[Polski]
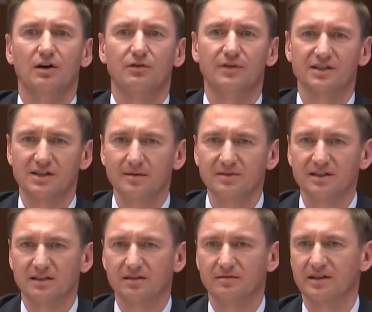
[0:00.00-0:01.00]
Uważamy
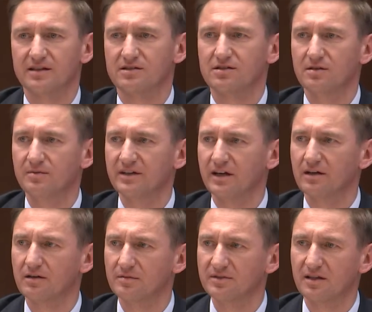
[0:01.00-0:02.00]
natomiast, że my
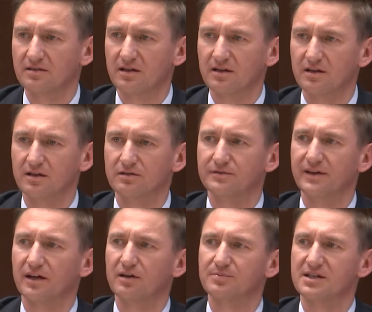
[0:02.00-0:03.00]
jako Komitet Regionów,
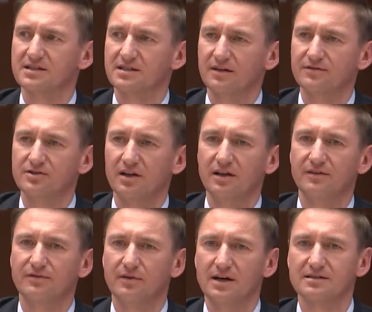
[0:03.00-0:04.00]
jako
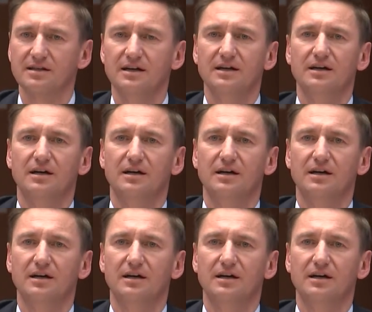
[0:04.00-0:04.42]
przedstawiciele władz